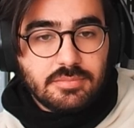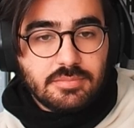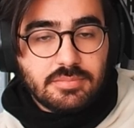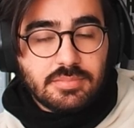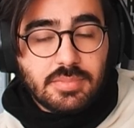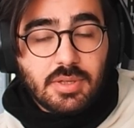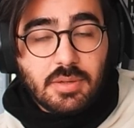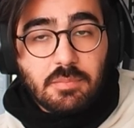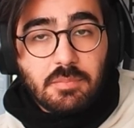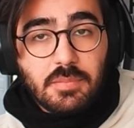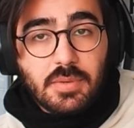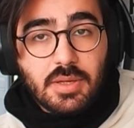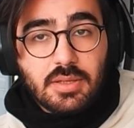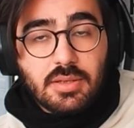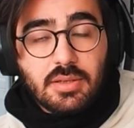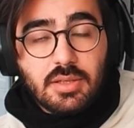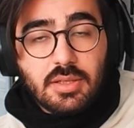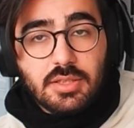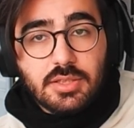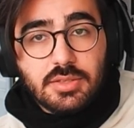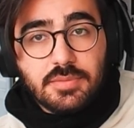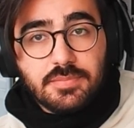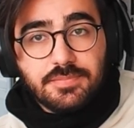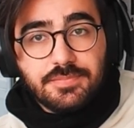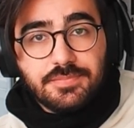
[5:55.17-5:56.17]
Bakmak
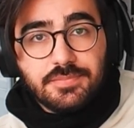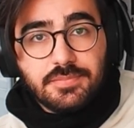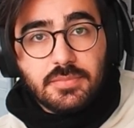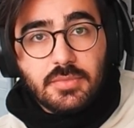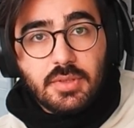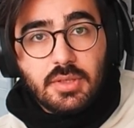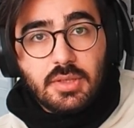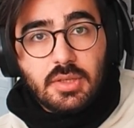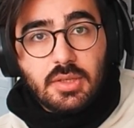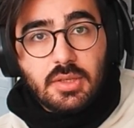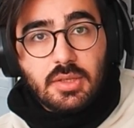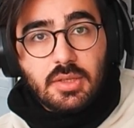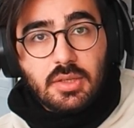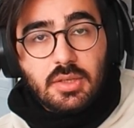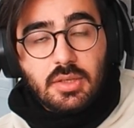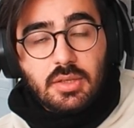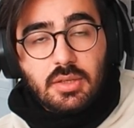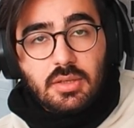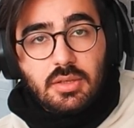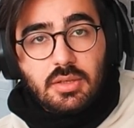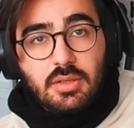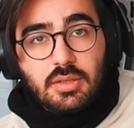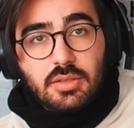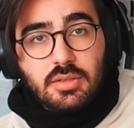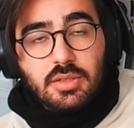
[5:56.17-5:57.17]
lazım.
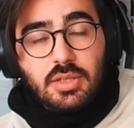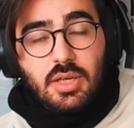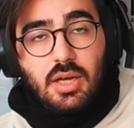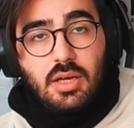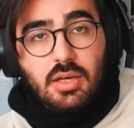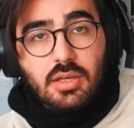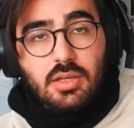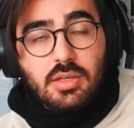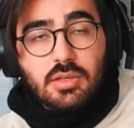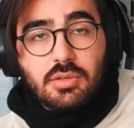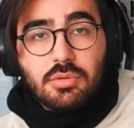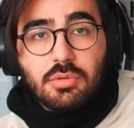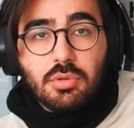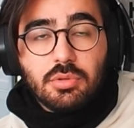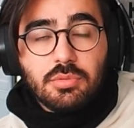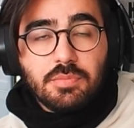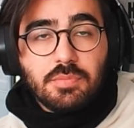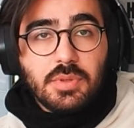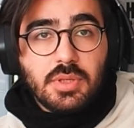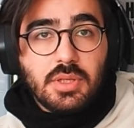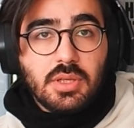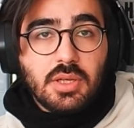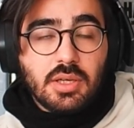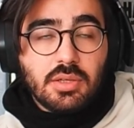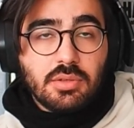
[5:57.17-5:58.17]
Ya 4
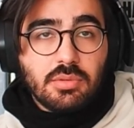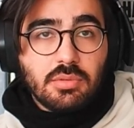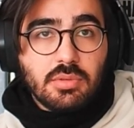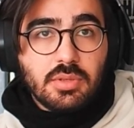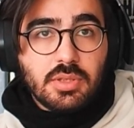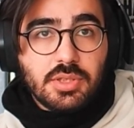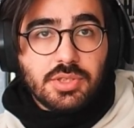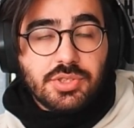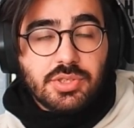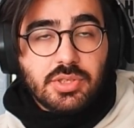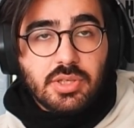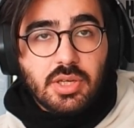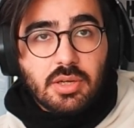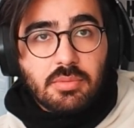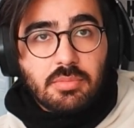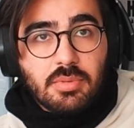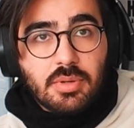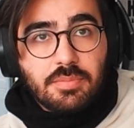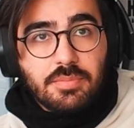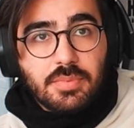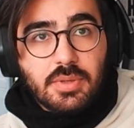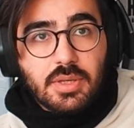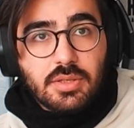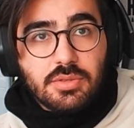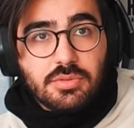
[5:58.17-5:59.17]
milyar doları
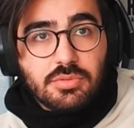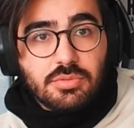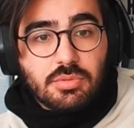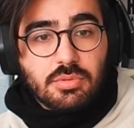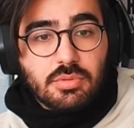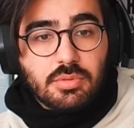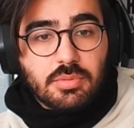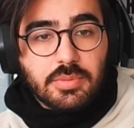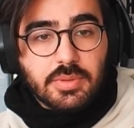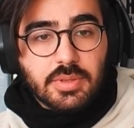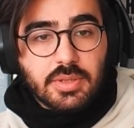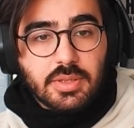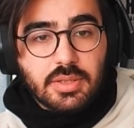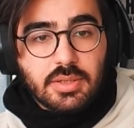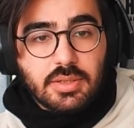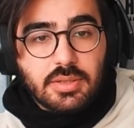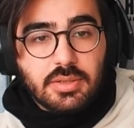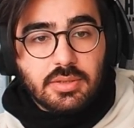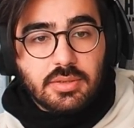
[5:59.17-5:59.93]
çıkarmak biraz zor be.